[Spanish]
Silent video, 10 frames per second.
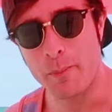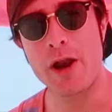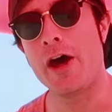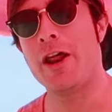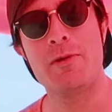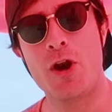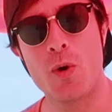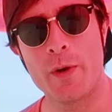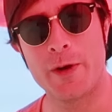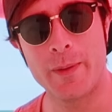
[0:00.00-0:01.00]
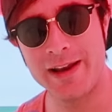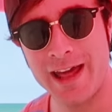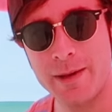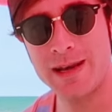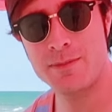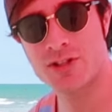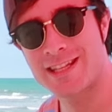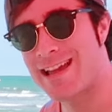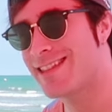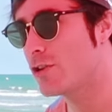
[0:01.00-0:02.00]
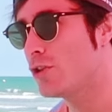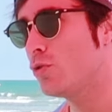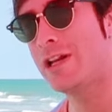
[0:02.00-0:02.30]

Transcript: Bueno, ahora viene lo bueno, ¿vale? Ahora veremos qué accesorios